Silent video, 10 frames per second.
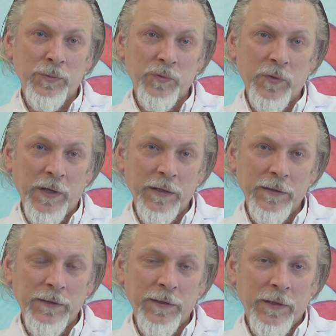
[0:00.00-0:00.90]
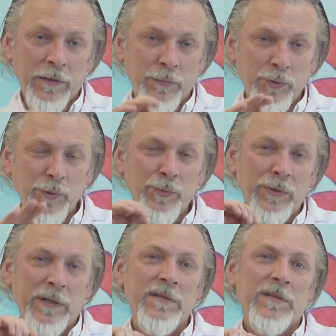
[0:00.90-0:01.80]
mutfağı bütün
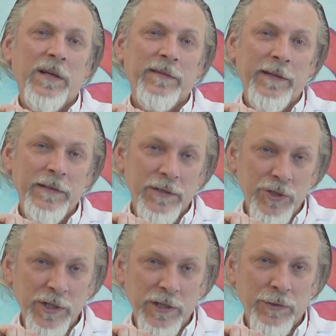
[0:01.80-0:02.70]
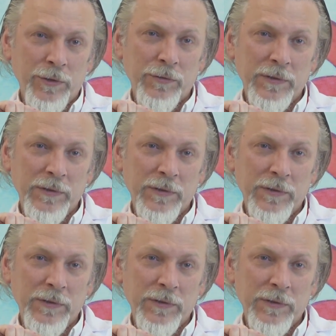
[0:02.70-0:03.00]
bunları zaten içeriyor.